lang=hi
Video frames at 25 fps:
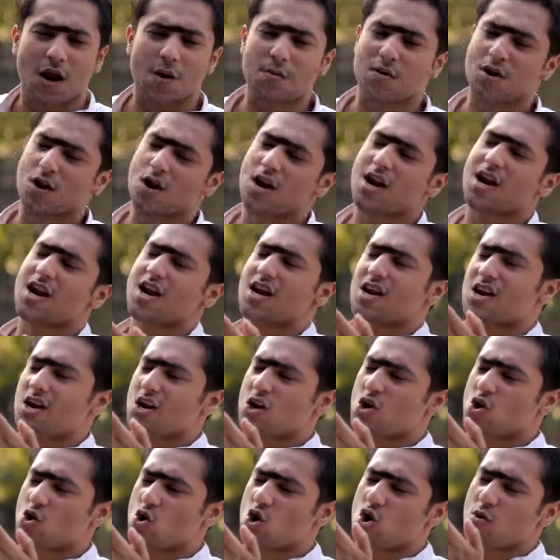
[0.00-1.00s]
अबे
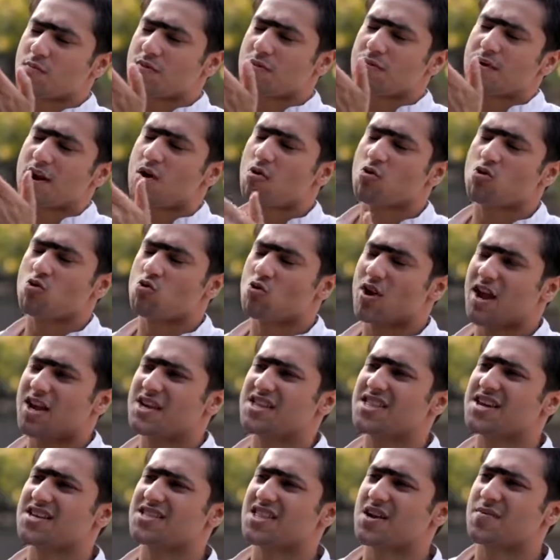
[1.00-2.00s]
रोड पे पड़ा हुआ कूड़ा
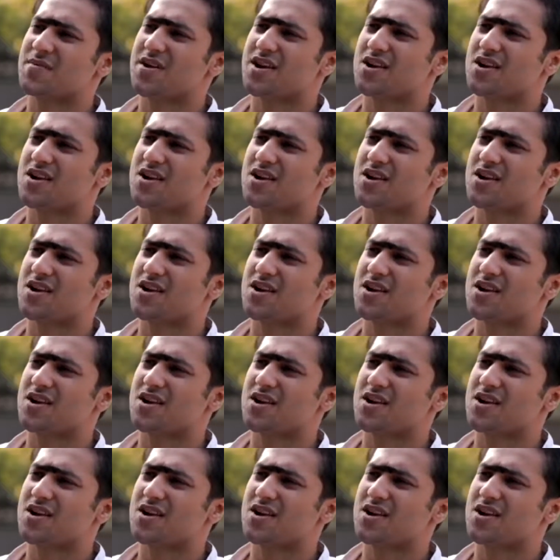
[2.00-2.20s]
नहीं देखता